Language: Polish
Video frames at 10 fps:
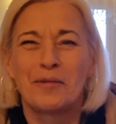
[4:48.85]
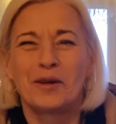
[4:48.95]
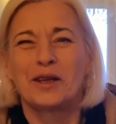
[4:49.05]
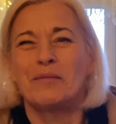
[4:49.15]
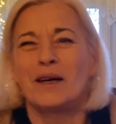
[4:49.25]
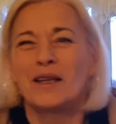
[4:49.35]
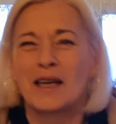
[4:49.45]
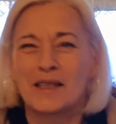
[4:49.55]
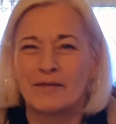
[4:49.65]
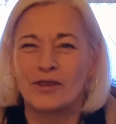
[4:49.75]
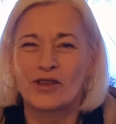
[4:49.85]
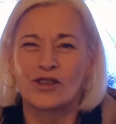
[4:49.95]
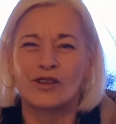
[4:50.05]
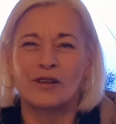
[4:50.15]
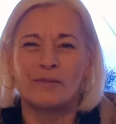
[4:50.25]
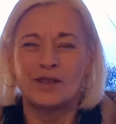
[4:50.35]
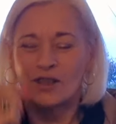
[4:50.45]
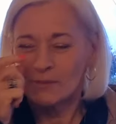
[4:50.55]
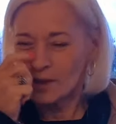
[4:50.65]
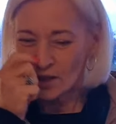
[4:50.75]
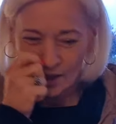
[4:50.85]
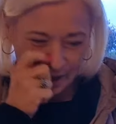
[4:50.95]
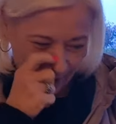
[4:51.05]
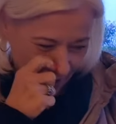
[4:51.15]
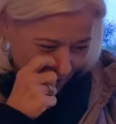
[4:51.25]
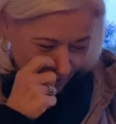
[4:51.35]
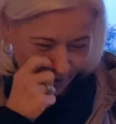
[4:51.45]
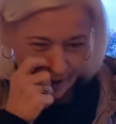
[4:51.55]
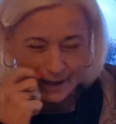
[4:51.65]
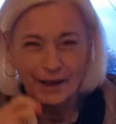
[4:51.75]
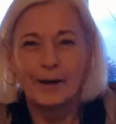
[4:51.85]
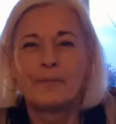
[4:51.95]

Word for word: bo chyba na zewnątrz to nie będziemy dzisiaj nagrywali.